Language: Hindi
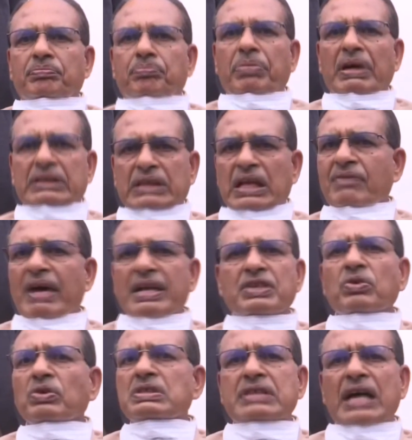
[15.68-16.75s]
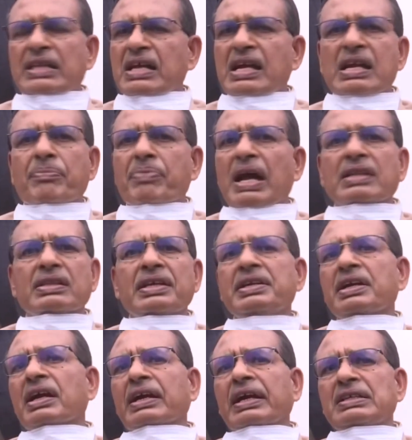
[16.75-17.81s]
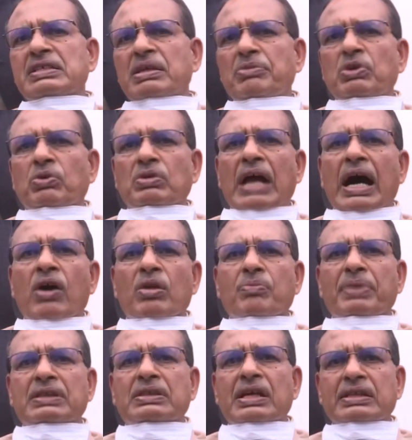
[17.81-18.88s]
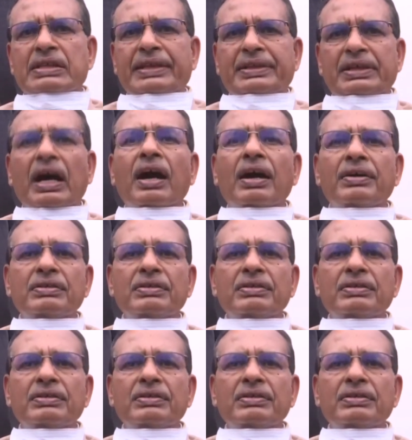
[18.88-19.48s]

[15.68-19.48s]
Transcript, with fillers: पत्थरबाजी कोई साधारण अपराध नहीं है कि कहीं से भी उठा और पत्थर दे दिया